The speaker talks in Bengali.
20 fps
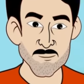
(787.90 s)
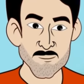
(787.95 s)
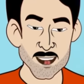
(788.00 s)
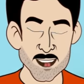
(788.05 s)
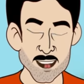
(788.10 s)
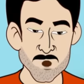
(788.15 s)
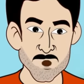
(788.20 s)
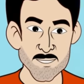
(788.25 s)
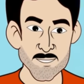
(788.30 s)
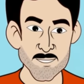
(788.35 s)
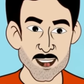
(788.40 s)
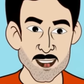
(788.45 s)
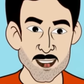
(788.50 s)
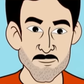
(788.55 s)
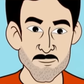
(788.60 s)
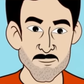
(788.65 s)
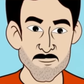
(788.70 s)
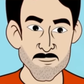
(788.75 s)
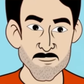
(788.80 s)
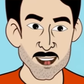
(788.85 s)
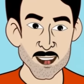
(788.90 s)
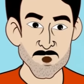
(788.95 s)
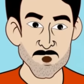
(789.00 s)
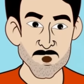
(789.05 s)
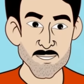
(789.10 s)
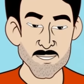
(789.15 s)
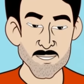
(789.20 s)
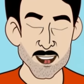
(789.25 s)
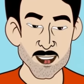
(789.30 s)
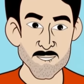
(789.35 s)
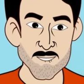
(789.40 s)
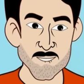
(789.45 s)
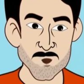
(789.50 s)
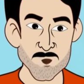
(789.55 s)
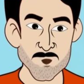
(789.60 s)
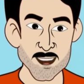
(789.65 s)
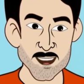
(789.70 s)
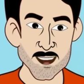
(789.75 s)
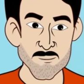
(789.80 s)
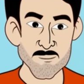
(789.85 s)
দেখবে এবার তোমার
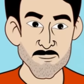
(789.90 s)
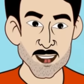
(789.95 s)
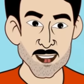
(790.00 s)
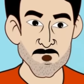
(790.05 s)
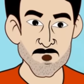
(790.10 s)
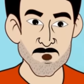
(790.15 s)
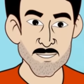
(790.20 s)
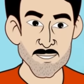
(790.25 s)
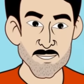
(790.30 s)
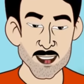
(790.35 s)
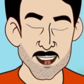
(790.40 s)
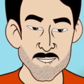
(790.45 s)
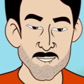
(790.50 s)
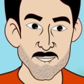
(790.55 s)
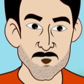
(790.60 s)
সব অভাব কেটে